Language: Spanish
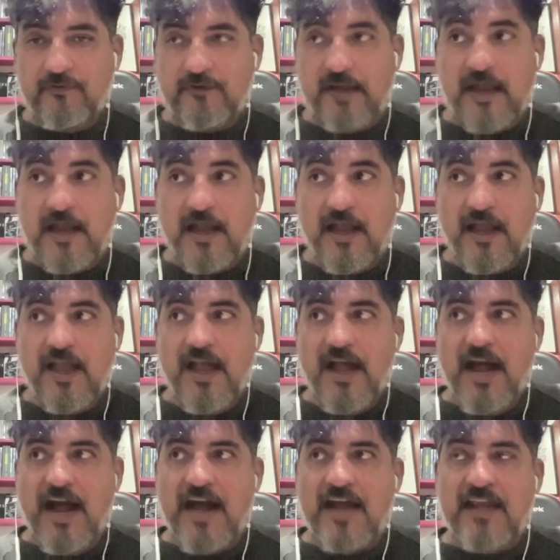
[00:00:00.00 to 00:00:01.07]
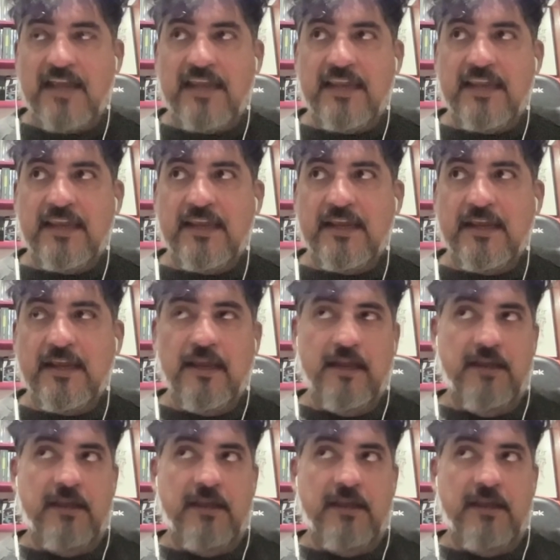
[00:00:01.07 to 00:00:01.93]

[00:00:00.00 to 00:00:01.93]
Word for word: O sea, hay